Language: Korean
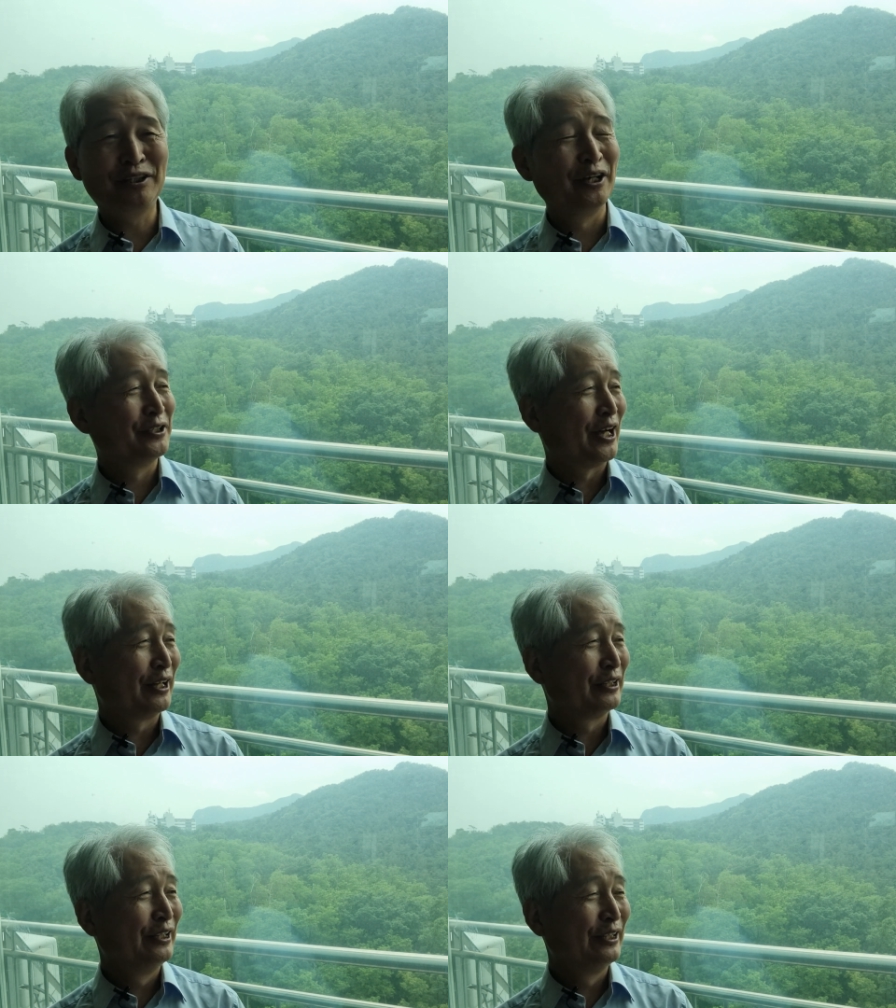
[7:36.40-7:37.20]

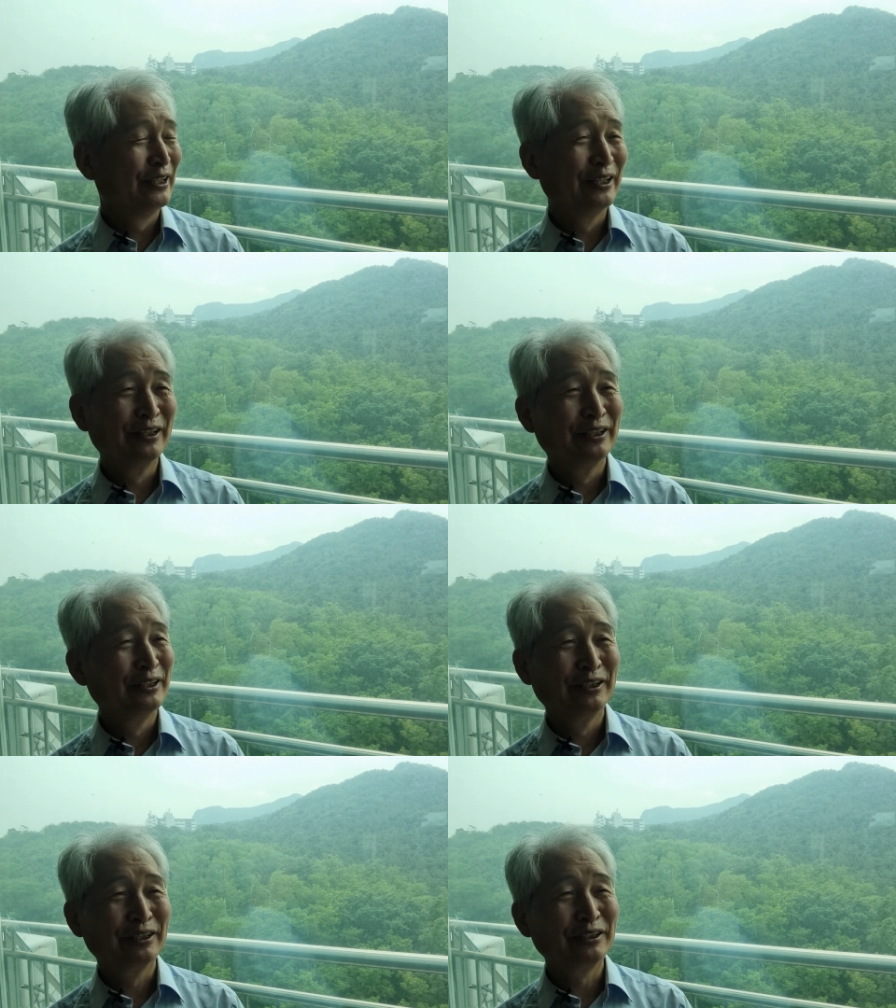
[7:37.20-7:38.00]
세상
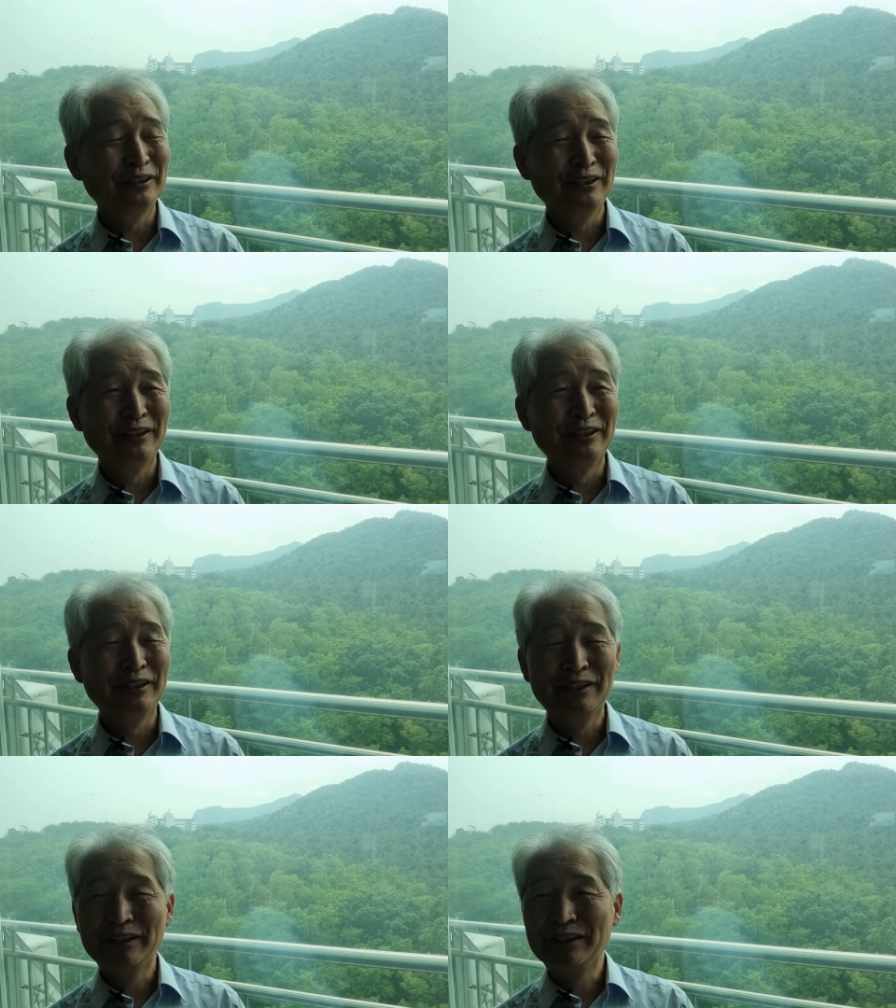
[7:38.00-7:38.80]
그 어,
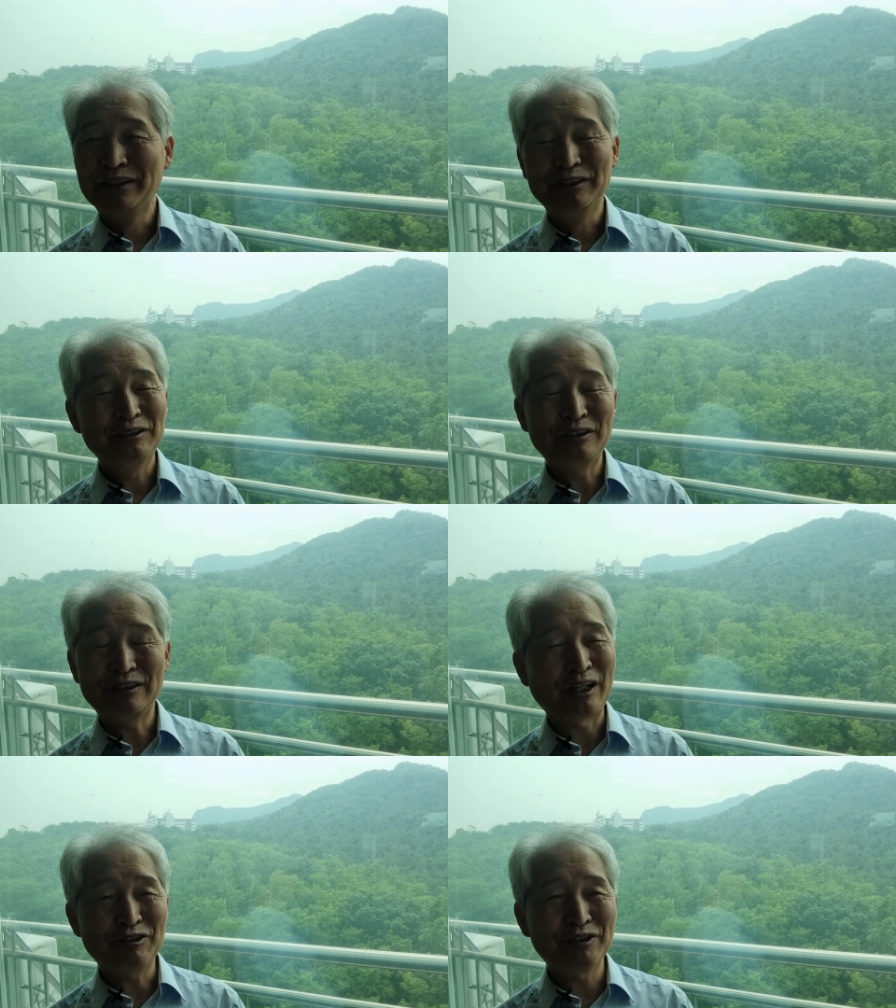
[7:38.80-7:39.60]

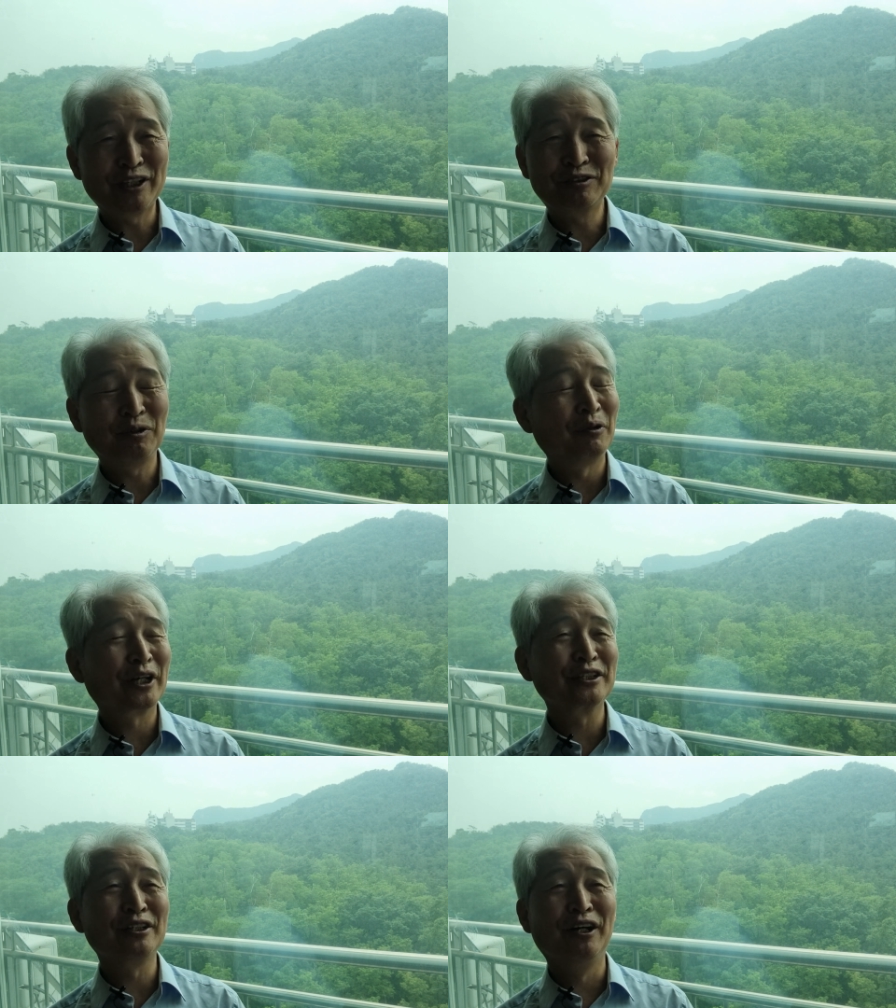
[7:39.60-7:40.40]
탈출해서
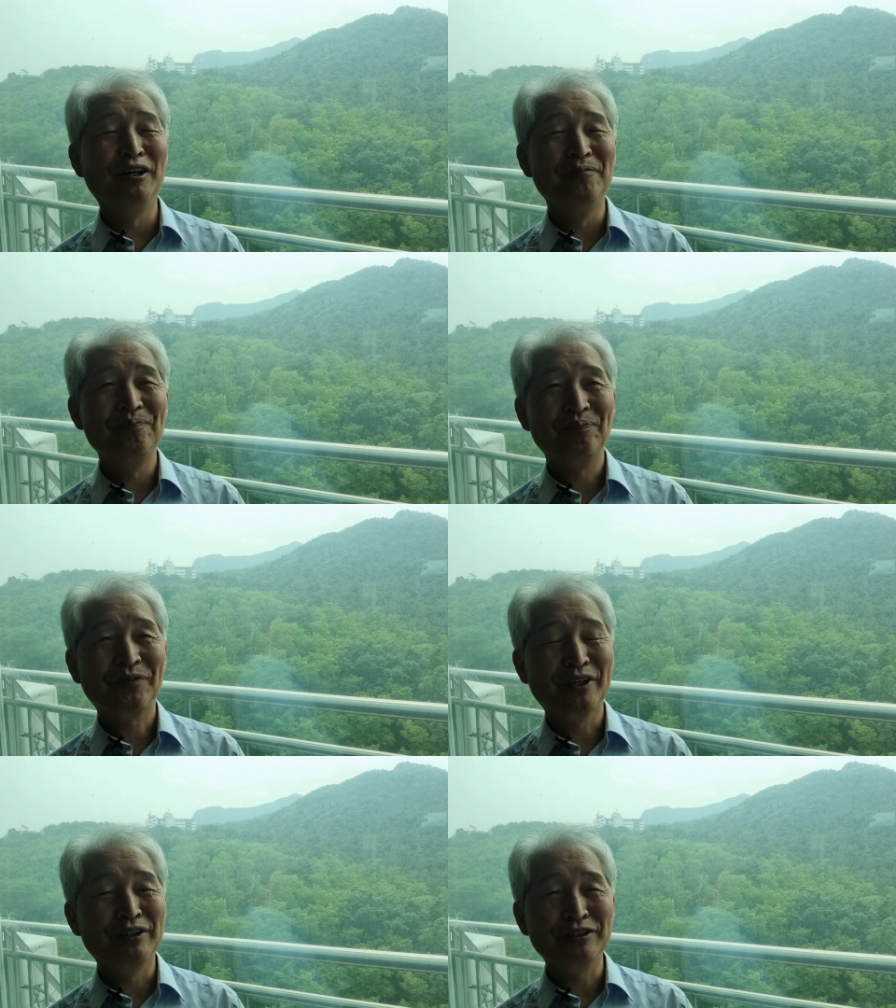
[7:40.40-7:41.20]
초월해서
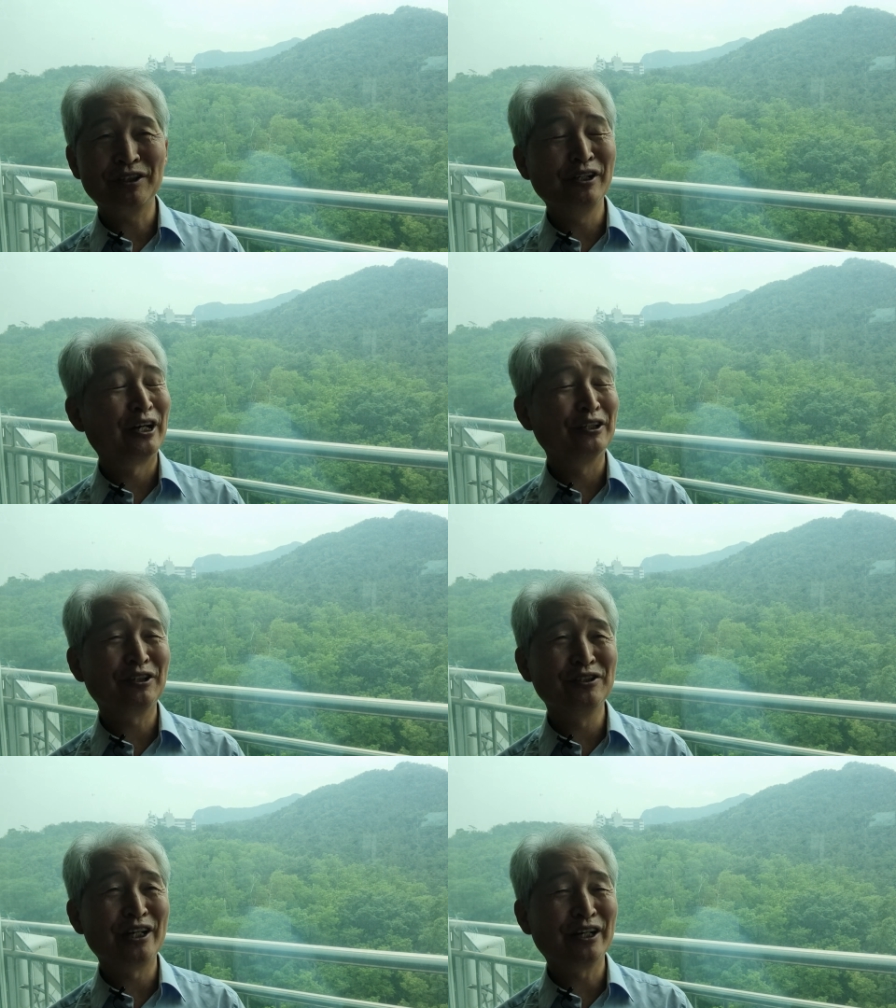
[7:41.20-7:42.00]
신령한
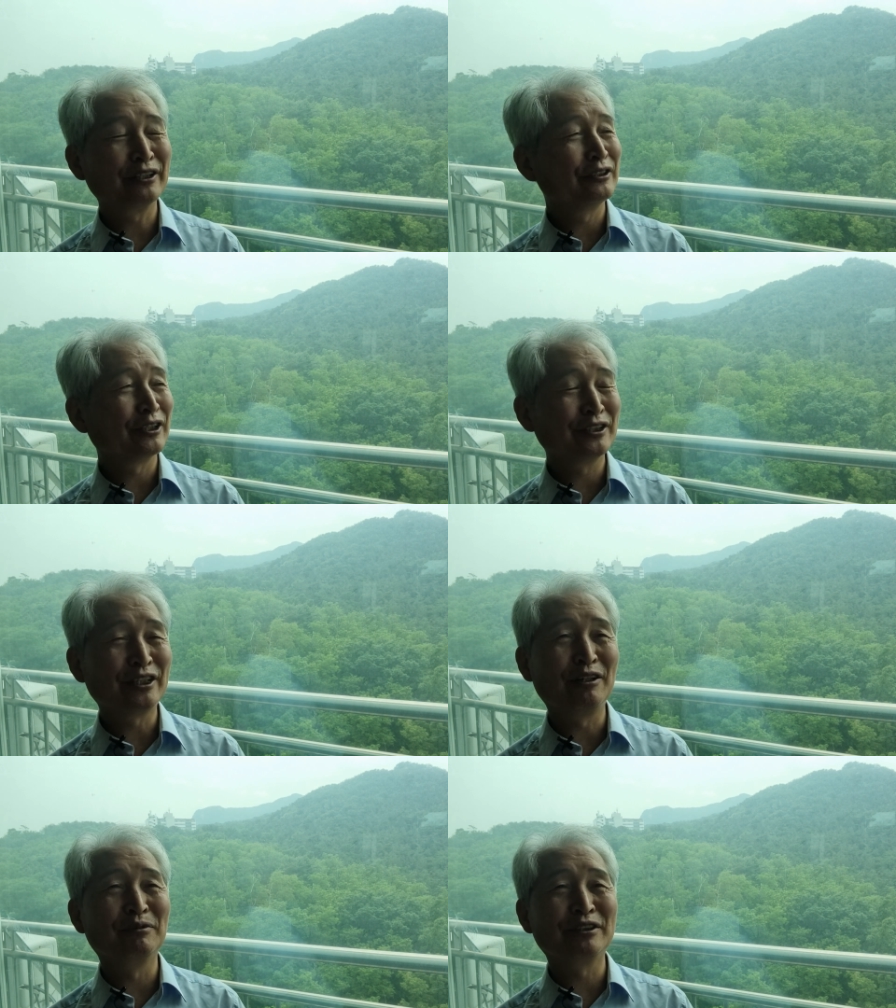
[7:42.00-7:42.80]
천상적인
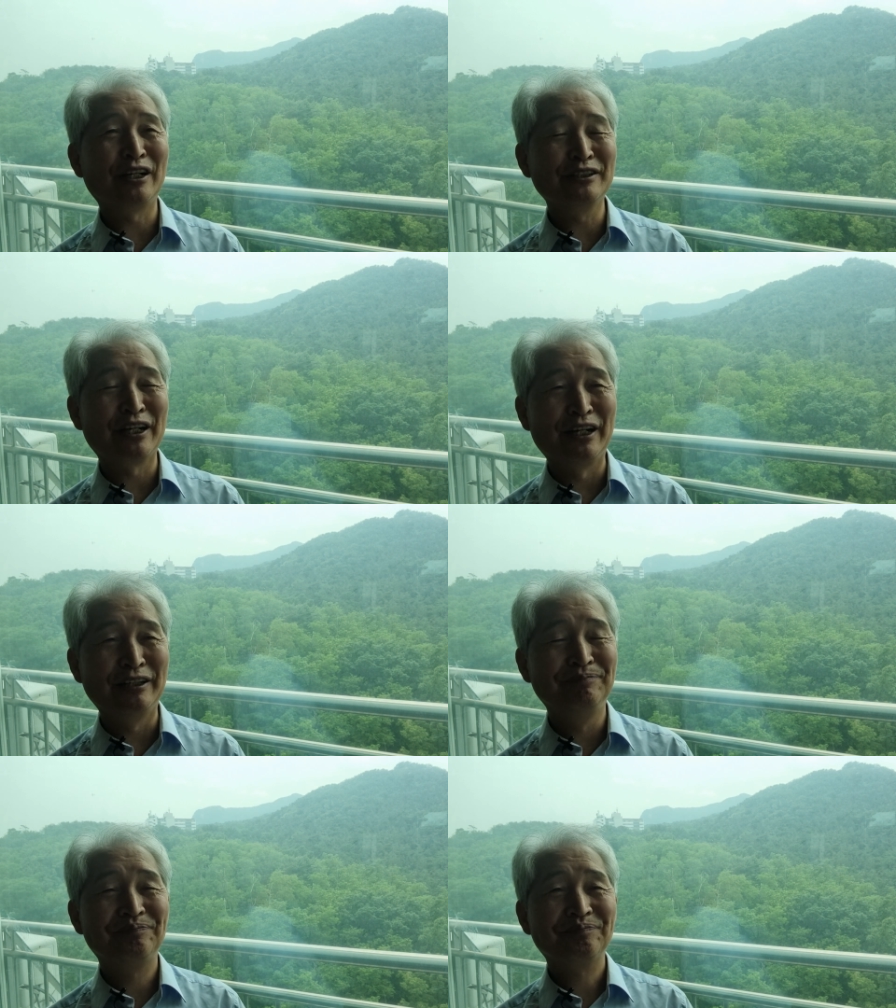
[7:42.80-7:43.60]
삶을
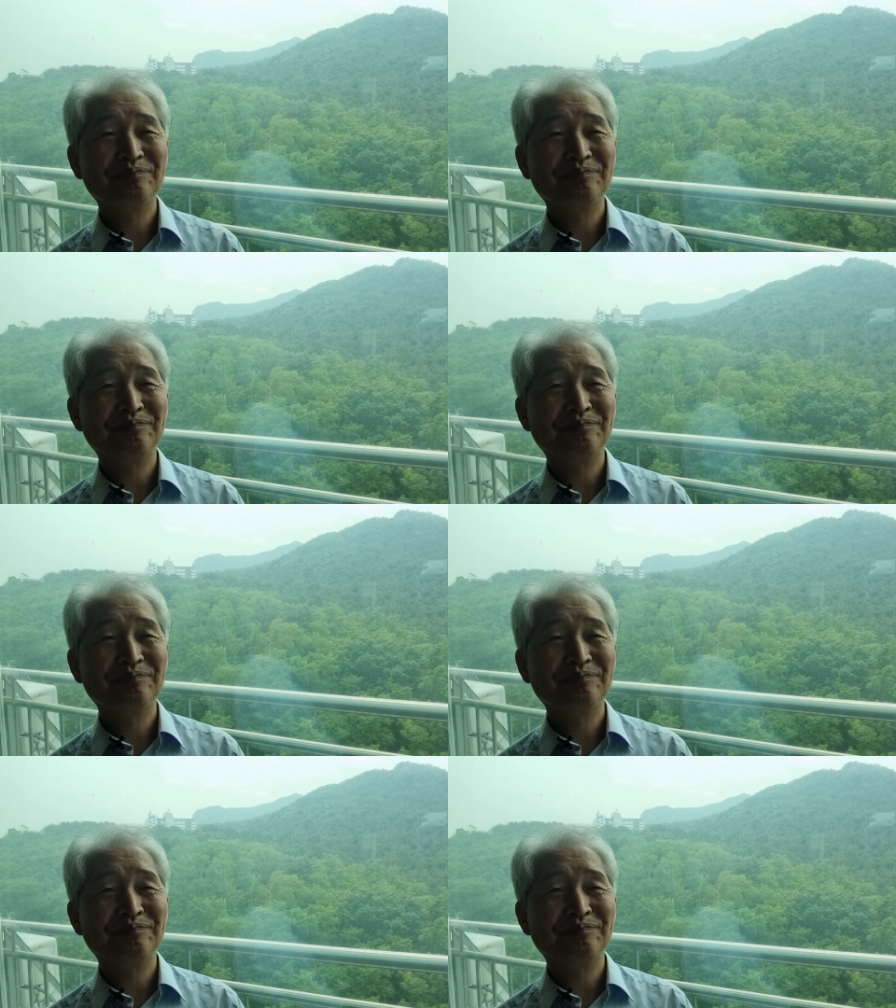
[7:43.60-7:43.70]
살자.